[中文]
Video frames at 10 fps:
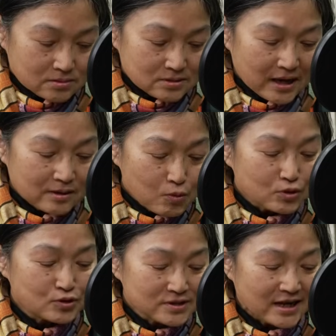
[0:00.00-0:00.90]
常
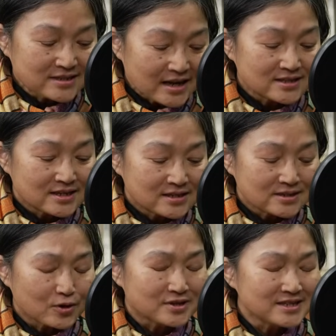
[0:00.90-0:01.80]
过去常常人
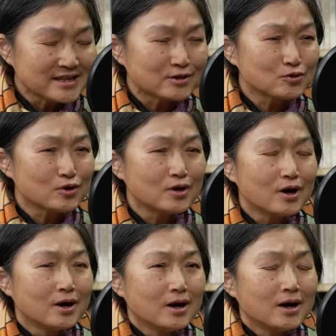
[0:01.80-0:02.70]
有人讲说，
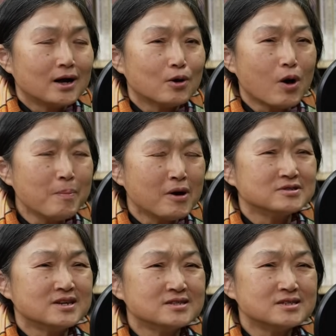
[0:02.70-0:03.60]
呃，环保
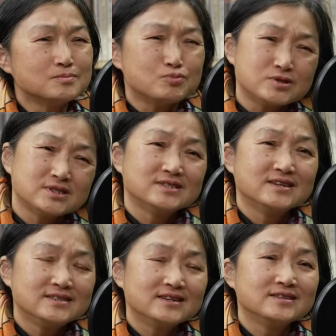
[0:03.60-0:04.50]
人士不食
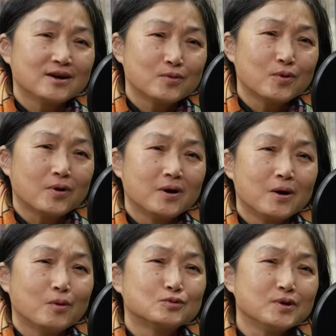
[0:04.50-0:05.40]
人间烟火。
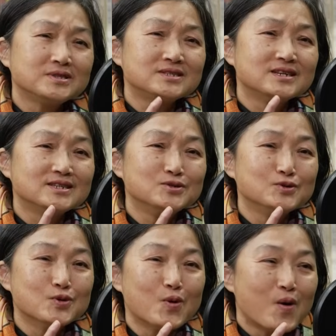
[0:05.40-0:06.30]
我对这
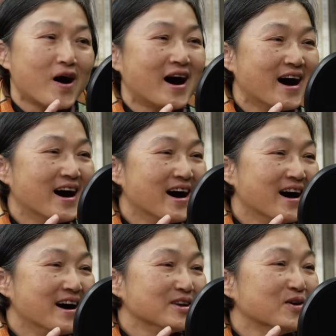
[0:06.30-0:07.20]
句话
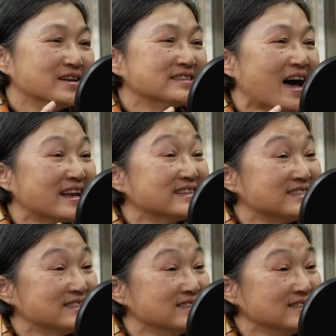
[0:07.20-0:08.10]
有很大的
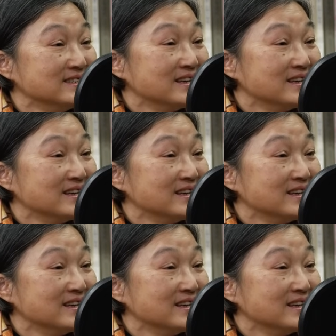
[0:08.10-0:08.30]
质疑。